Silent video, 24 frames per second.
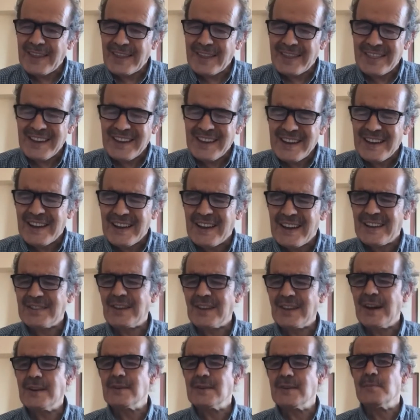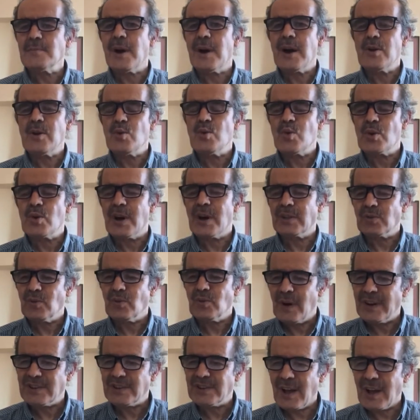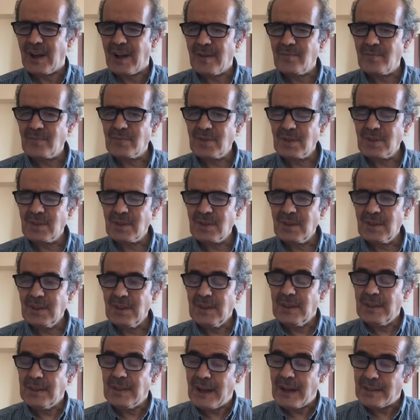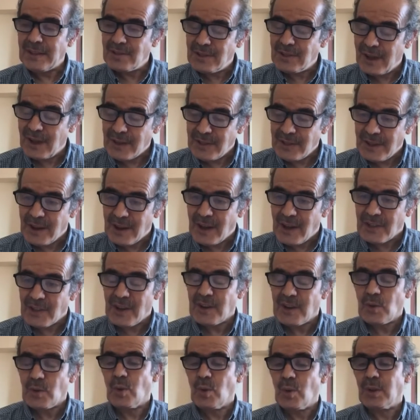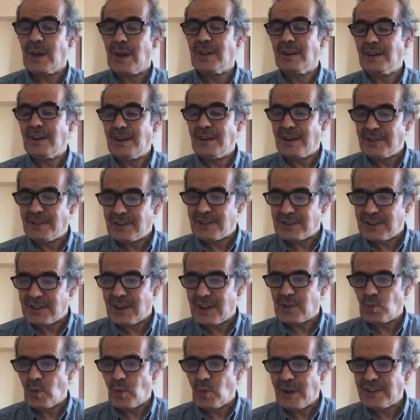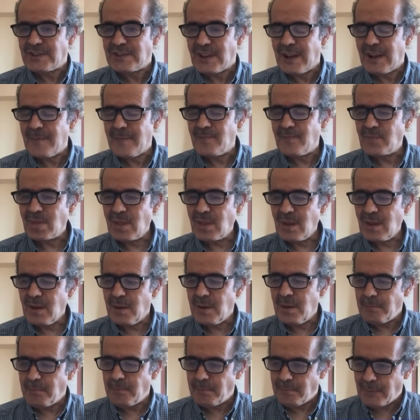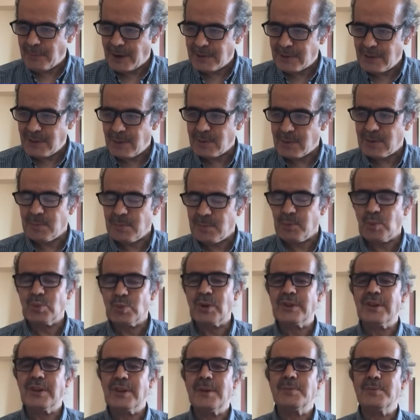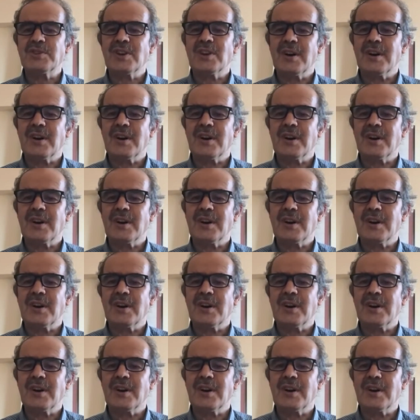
ne kadar mahlukat varsa, hatta ne kadar olay, hadisat varsa, madem ki bunların hepsi